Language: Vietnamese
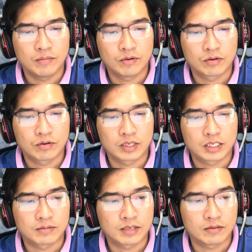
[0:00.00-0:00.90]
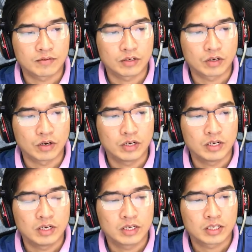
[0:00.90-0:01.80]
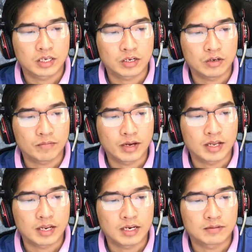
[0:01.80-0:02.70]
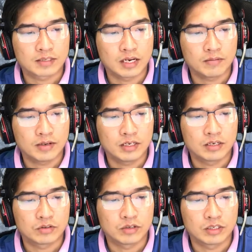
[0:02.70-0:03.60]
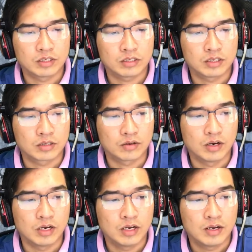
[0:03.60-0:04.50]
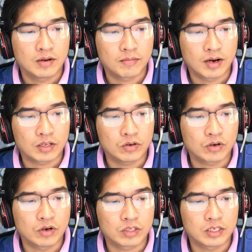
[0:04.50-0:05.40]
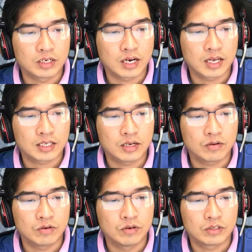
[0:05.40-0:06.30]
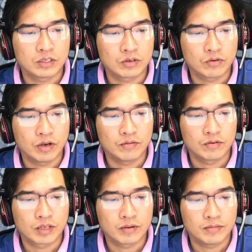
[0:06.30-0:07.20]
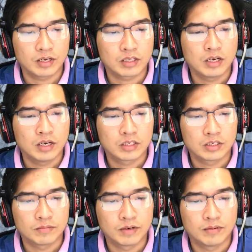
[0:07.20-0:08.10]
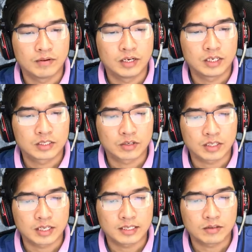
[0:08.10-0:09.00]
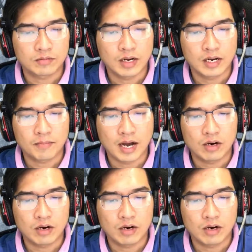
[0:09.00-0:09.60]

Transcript: Thỉnh thoảng thì kiểm tra vết thương cho một vài người nông dân nên nương bị ngã, hoặc là cập nhiệt độ khám bệnh qua loa cho những người bị cảm mạo bình thường.